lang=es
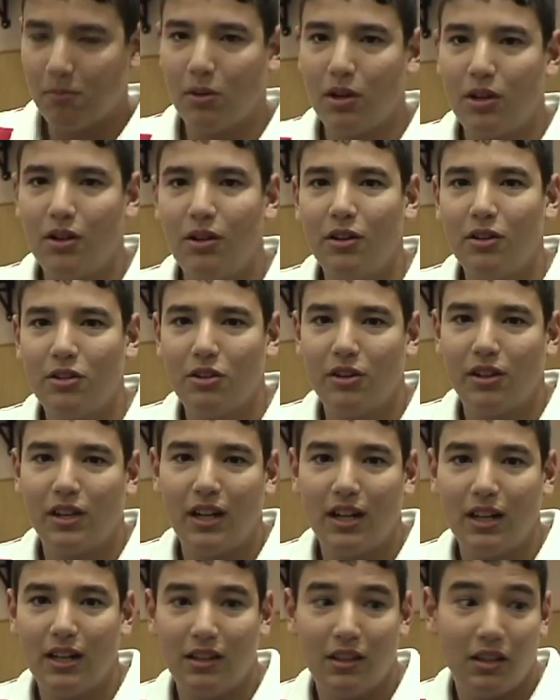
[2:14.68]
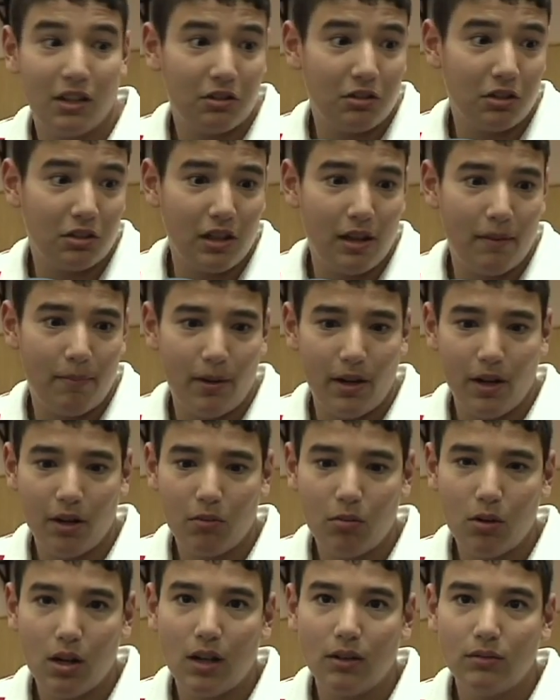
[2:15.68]
Bueno, yo era el director de la
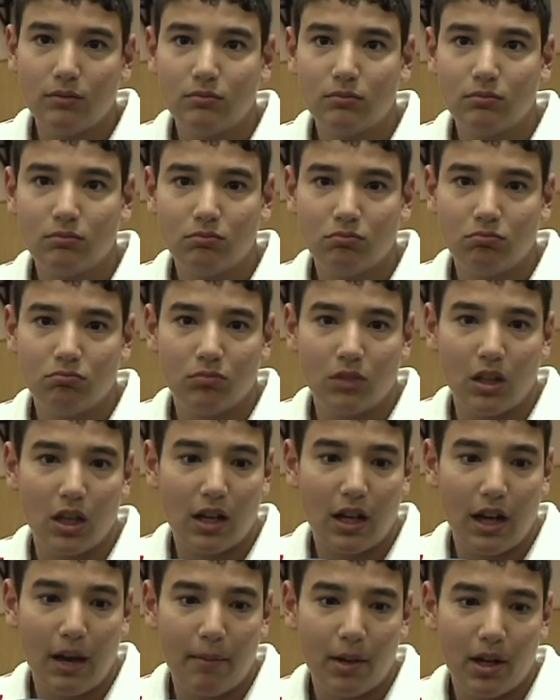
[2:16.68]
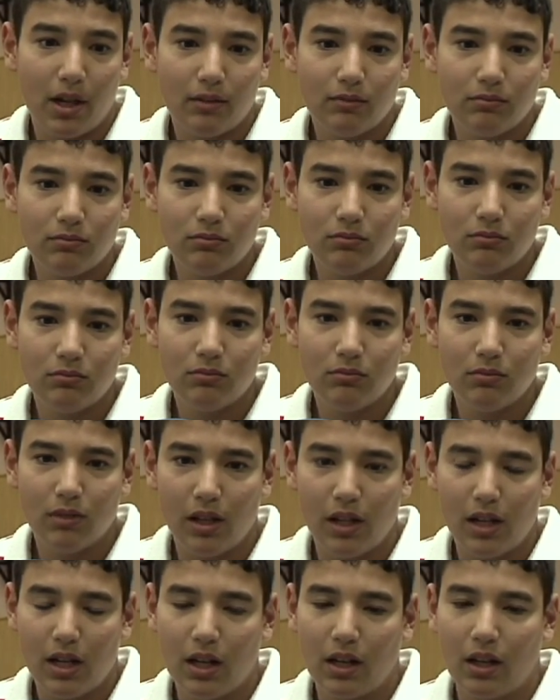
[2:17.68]
película y el cámara
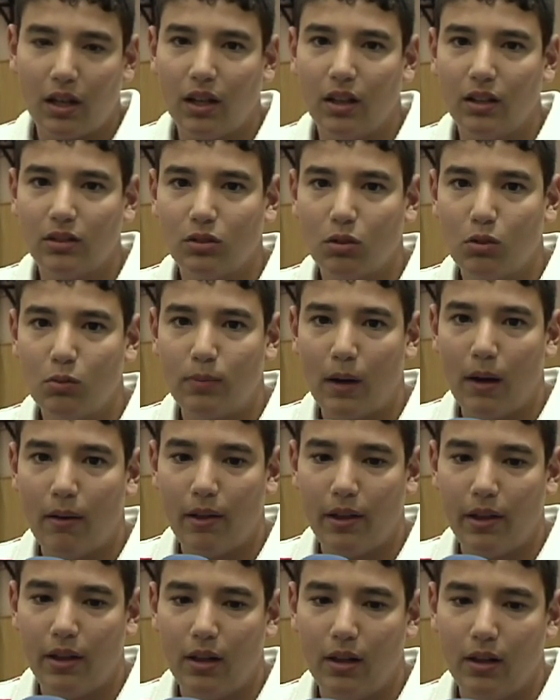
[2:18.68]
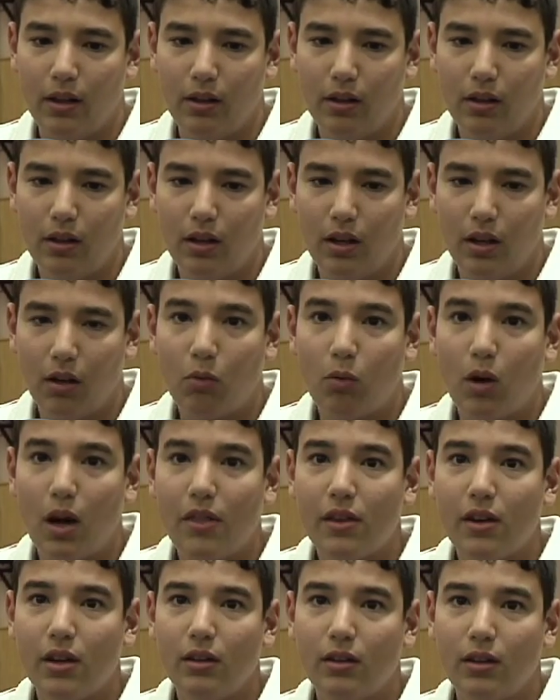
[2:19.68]
era el que se ocupaba del
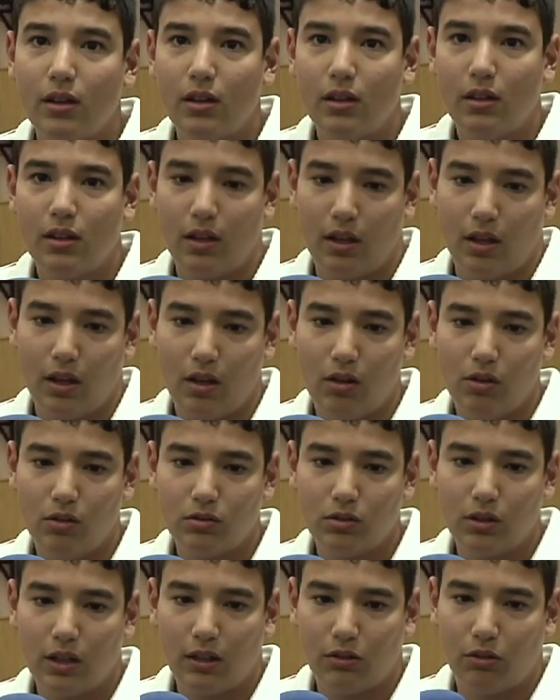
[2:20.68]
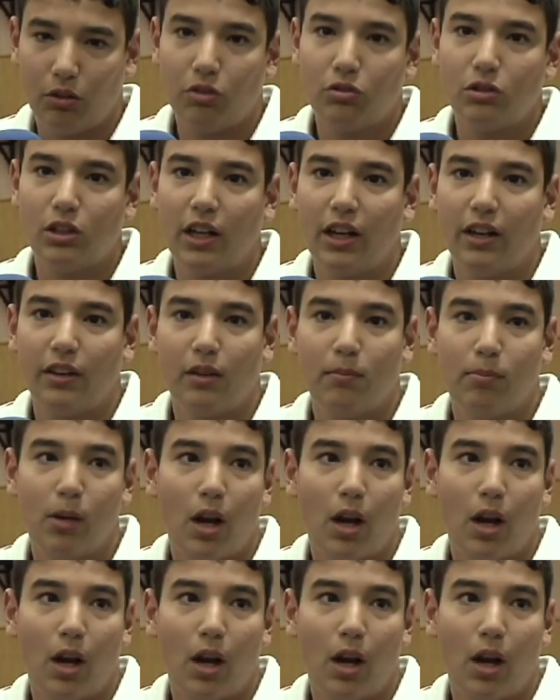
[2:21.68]
encuadre y de que los actores no salían de